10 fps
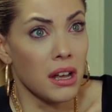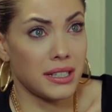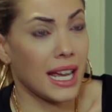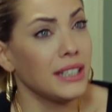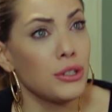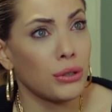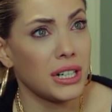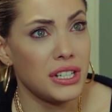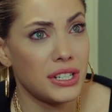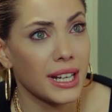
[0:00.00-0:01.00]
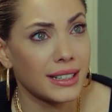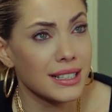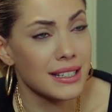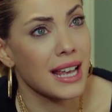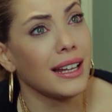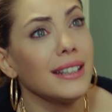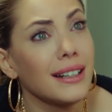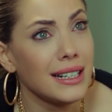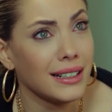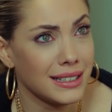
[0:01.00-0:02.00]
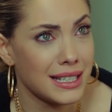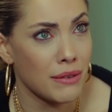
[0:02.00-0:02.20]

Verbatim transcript: Sen de çok acı çektin. Sen de Alihan'ı